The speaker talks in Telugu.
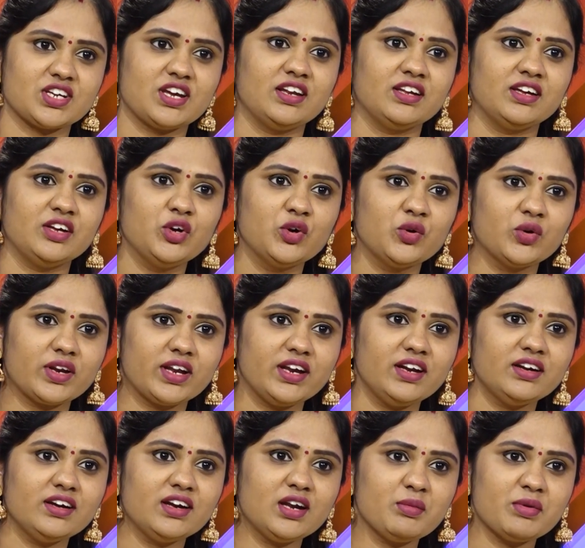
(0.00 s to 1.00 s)
చేయాలి ఇంకోటి
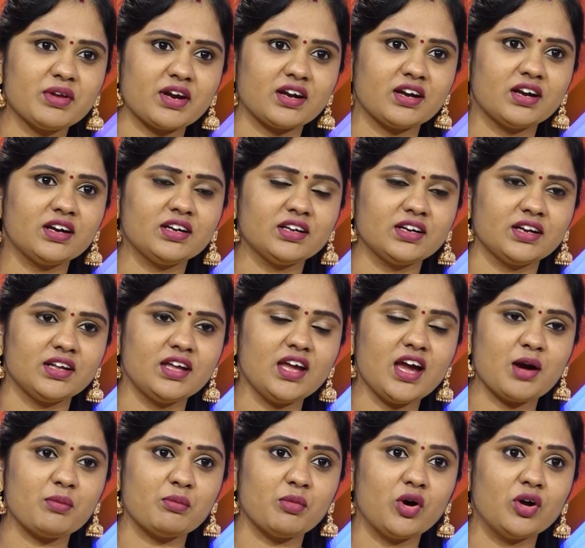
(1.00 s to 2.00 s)
ఏంటంటే మీరు అన్నట్టుగానే
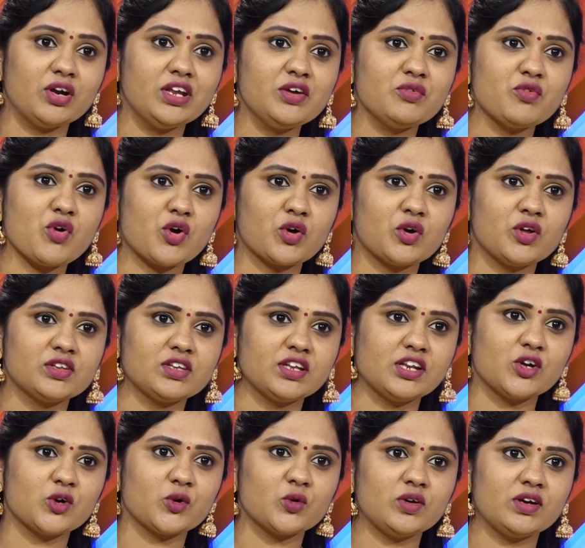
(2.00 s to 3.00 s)
ఆ మార్నింగ్ వాక్లో
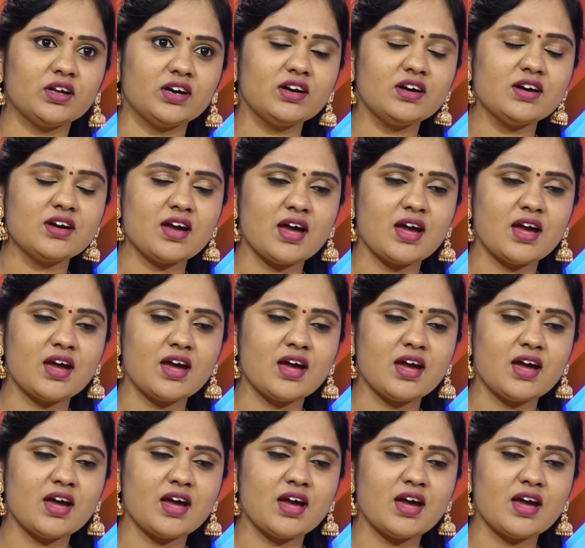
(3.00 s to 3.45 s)
తెలియకుండా